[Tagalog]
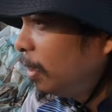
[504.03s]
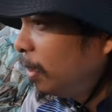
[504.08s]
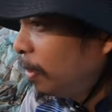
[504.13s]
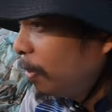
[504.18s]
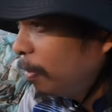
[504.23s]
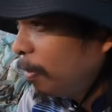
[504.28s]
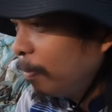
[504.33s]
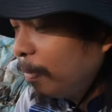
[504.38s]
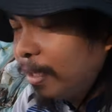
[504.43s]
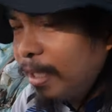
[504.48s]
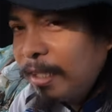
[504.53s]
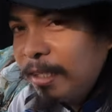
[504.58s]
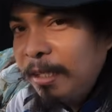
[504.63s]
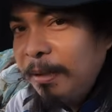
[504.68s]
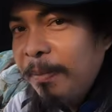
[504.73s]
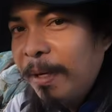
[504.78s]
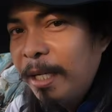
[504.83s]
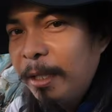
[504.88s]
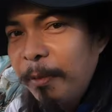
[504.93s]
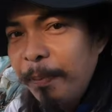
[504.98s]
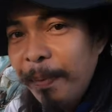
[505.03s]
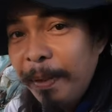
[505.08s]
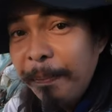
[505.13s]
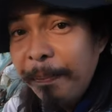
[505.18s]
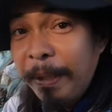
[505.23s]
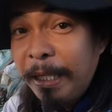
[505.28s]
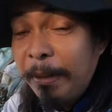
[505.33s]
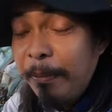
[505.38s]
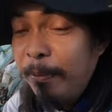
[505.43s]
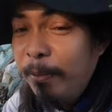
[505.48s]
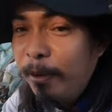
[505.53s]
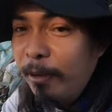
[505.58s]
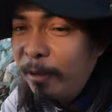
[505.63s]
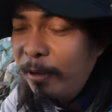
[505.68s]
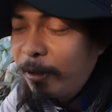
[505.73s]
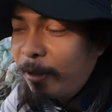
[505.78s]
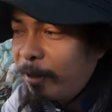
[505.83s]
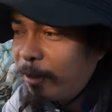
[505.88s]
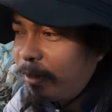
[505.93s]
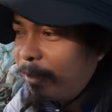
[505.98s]
Yung basta Shimano
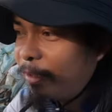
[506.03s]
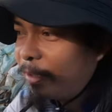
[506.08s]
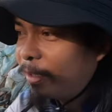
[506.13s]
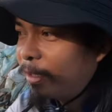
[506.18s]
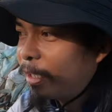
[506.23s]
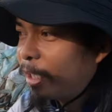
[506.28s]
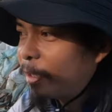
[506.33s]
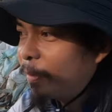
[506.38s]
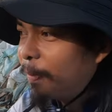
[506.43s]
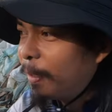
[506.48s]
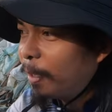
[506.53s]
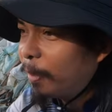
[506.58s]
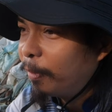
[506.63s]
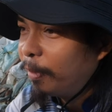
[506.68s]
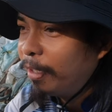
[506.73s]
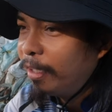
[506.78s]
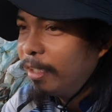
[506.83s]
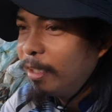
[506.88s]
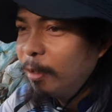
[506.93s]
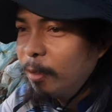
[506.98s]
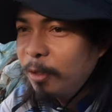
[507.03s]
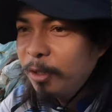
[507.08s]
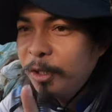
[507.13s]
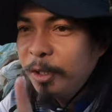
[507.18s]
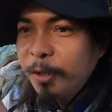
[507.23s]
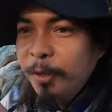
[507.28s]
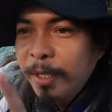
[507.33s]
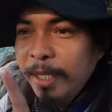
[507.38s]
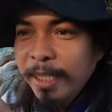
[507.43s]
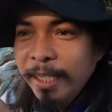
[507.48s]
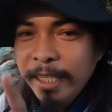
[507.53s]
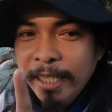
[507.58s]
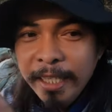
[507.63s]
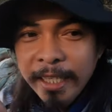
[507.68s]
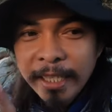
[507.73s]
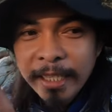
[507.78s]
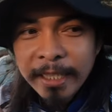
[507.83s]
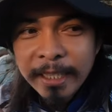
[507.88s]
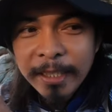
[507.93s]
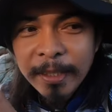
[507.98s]
Pitbull. Tapos meron din dito Jura
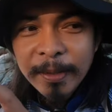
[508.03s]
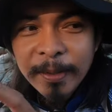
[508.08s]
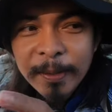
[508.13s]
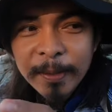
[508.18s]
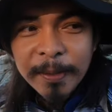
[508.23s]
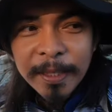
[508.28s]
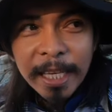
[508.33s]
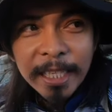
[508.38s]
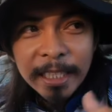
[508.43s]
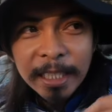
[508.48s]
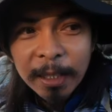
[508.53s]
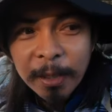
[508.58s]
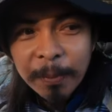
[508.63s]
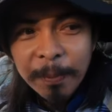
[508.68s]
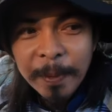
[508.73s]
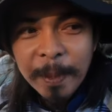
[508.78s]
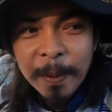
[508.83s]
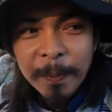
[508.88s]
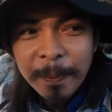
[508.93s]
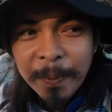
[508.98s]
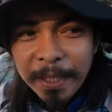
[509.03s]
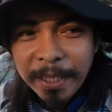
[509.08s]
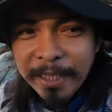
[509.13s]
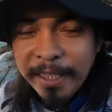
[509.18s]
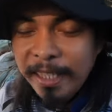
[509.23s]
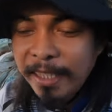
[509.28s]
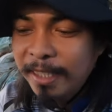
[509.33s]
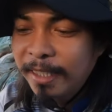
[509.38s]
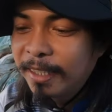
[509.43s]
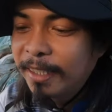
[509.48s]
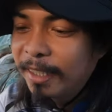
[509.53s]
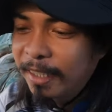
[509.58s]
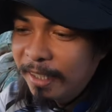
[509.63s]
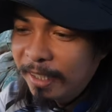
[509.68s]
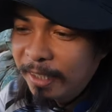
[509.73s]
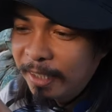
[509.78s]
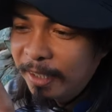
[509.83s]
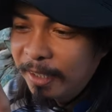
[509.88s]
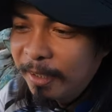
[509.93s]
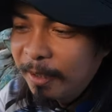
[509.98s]
King, yung dati ko pinifield
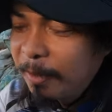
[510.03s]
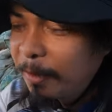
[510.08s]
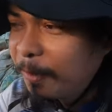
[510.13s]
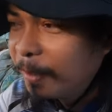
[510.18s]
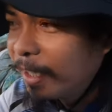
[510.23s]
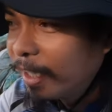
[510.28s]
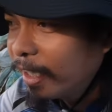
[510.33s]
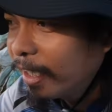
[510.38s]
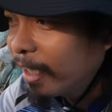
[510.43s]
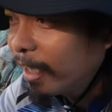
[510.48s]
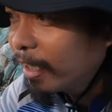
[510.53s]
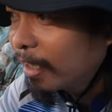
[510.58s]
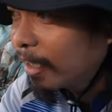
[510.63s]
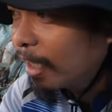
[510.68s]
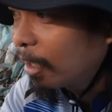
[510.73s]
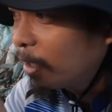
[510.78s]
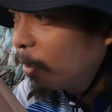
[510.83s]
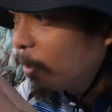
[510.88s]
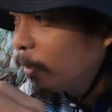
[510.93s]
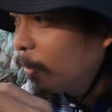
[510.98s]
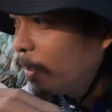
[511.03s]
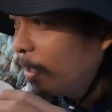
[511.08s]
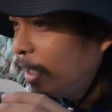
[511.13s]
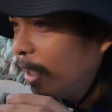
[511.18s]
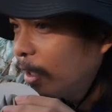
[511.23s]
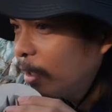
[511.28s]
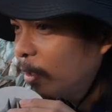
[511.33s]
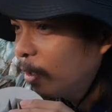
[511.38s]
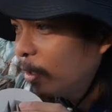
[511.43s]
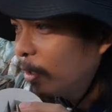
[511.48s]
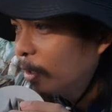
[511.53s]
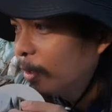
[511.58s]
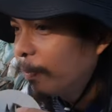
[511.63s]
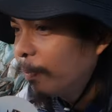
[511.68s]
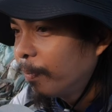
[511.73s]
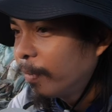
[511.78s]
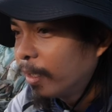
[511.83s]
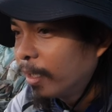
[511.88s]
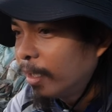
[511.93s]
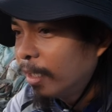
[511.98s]
Jura King. Tapos yung uli na to,
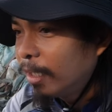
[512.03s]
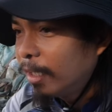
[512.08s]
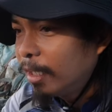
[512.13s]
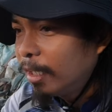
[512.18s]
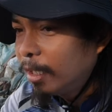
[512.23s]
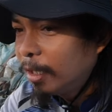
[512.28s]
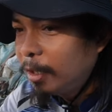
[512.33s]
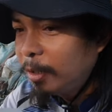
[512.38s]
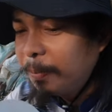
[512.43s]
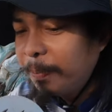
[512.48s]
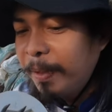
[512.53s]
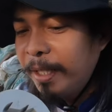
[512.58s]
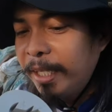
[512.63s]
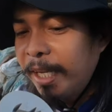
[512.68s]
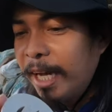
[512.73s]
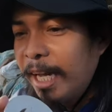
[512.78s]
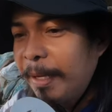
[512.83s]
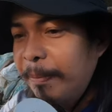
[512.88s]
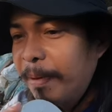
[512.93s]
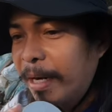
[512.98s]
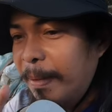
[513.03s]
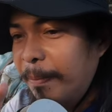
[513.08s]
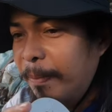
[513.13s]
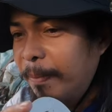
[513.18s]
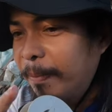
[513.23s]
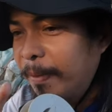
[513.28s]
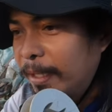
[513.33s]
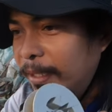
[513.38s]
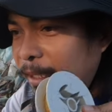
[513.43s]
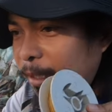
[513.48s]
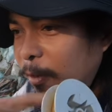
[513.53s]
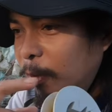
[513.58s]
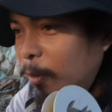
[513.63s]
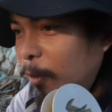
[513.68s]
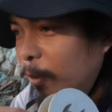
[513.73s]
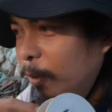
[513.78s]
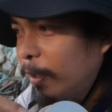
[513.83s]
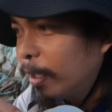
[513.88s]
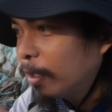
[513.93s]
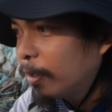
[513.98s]
yung pinakaiba, nasa
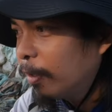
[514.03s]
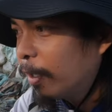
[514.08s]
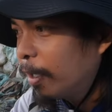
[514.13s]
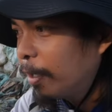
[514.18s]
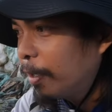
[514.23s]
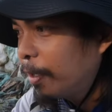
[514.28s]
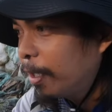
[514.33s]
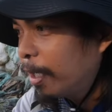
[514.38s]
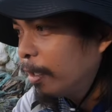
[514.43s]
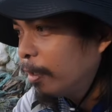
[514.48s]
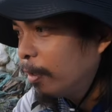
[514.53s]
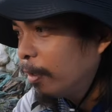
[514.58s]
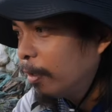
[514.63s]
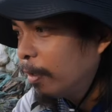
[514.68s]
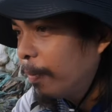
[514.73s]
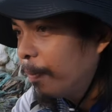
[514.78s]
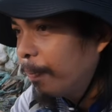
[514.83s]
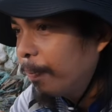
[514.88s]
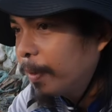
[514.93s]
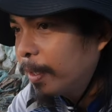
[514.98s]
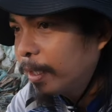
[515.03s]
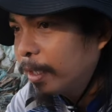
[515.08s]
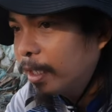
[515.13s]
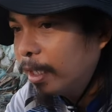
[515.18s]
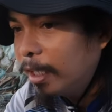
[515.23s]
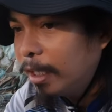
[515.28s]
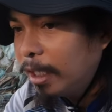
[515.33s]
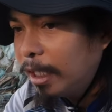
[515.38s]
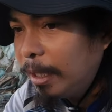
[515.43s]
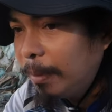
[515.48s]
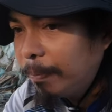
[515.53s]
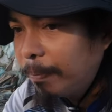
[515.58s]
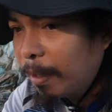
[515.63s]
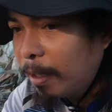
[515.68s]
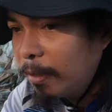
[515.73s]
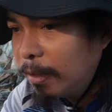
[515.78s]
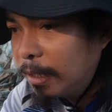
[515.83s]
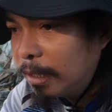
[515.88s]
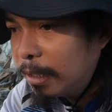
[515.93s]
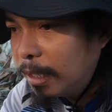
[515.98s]
dulo na to, ano na to, 13
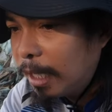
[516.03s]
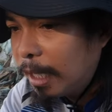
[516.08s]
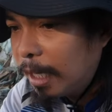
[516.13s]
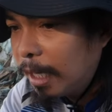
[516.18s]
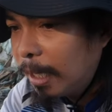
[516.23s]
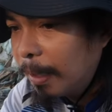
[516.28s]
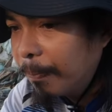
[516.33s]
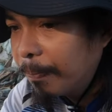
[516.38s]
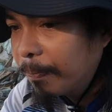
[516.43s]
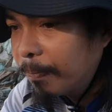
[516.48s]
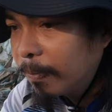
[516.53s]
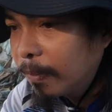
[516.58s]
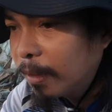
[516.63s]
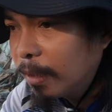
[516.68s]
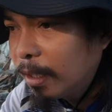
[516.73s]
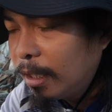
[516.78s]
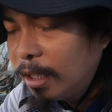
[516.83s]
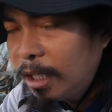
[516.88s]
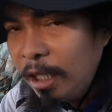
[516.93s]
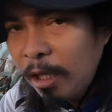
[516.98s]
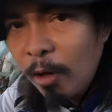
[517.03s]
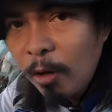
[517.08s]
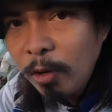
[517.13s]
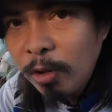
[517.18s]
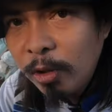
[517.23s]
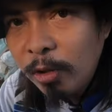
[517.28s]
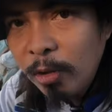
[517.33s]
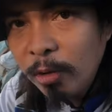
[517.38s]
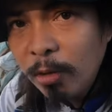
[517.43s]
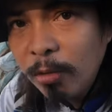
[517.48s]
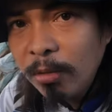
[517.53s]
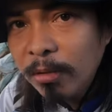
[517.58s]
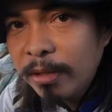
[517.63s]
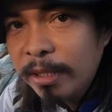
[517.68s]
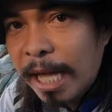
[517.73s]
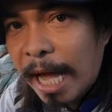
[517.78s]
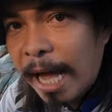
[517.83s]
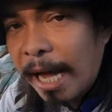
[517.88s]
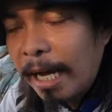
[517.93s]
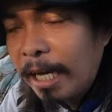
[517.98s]
pounds na, hindi ako sure kung
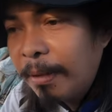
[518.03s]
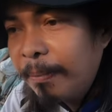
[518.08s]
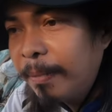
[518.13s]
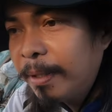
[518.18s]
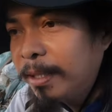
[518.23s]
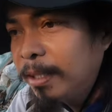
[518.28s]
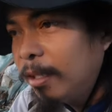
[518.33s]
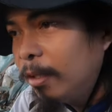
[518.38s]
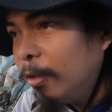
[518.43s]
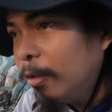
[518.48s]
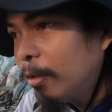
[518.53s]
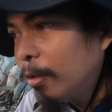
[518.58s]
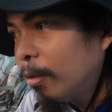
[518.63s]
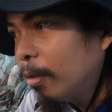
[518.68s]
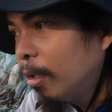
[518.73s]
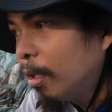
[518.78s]
dangan ba siya or